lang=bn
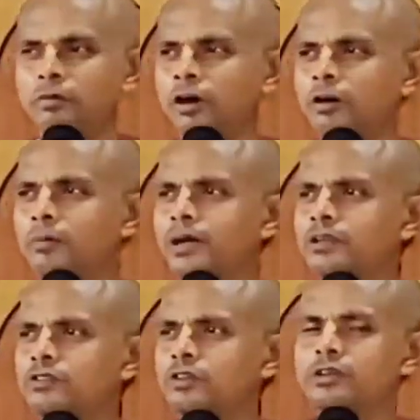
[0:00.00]
ভগবান
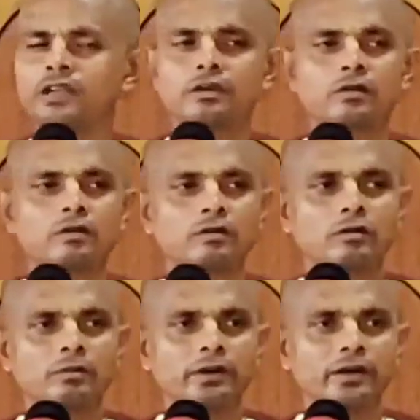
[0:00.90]
সন্ন্যাস গ্রহণ
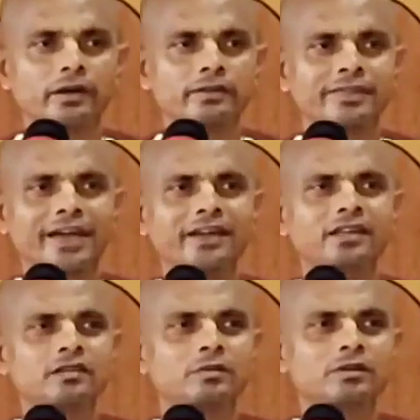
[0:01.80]
করবে ত্যাগী
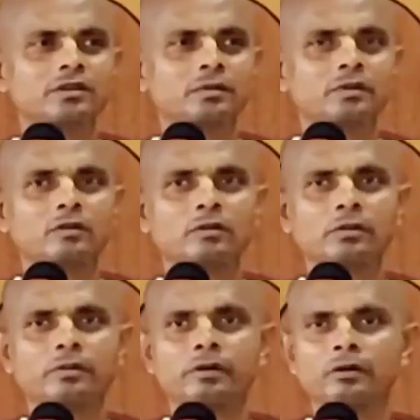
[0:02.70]
জীবনযাপন
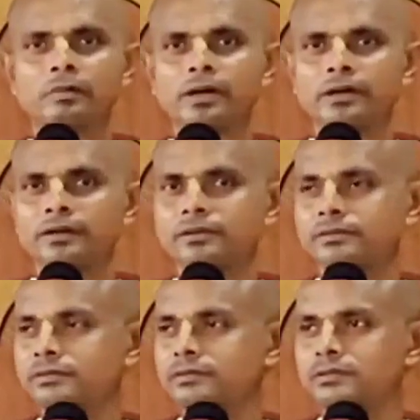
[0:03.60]
করবে ভগবান
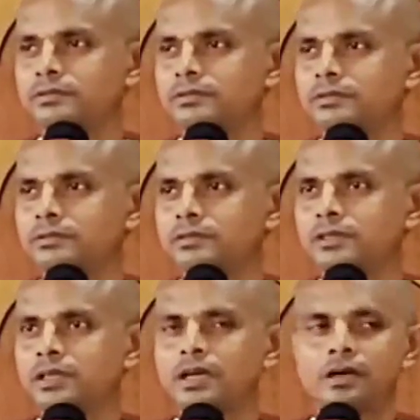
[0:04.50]

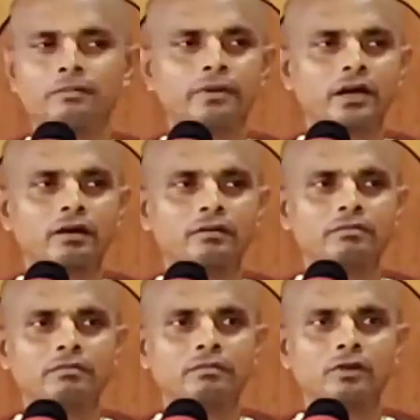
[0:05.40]
সেটা
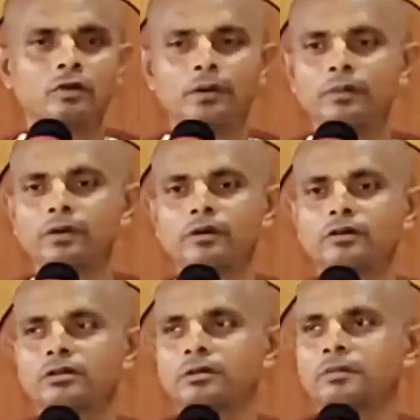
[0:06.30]
গোপাল ভট্ট
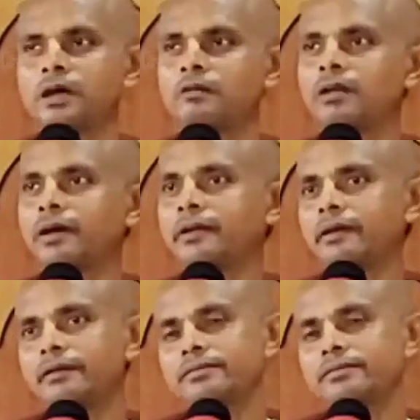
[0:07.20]
গোস্বামী ভালো লাগেনি